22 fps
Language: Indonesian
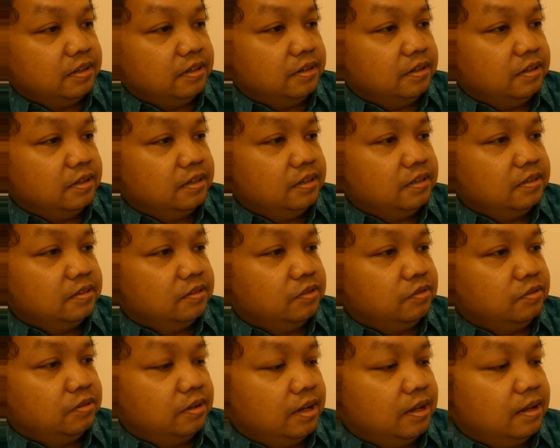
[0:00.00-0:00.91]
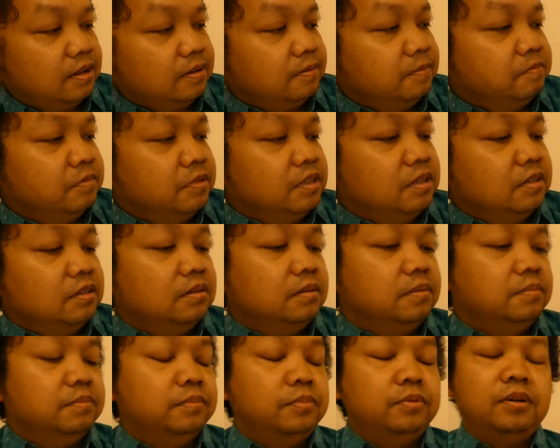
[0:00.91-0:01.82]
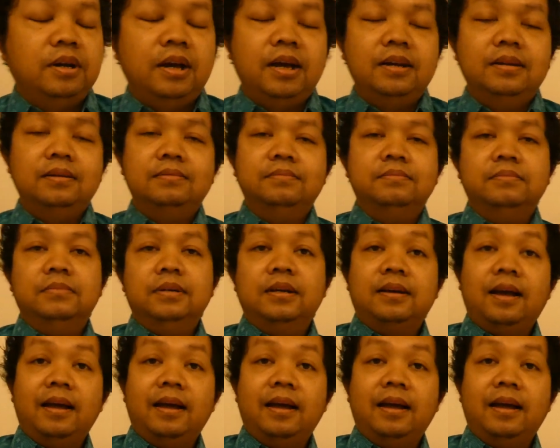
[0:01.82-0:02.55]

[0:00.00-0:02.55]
ini juga bukan